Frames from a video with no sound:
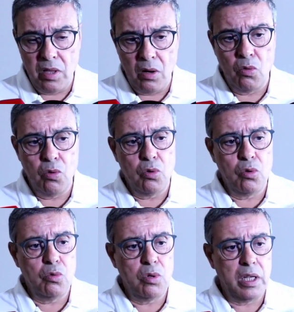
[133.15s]

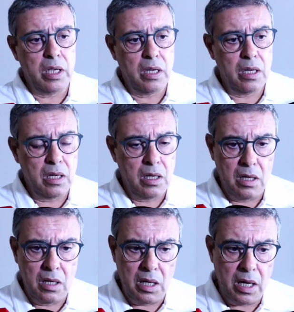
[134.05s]
داولوا واللي
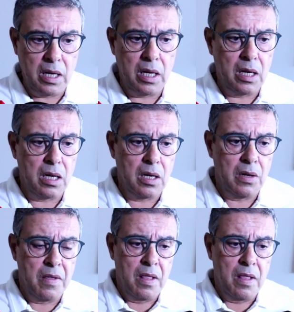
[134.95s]
يعني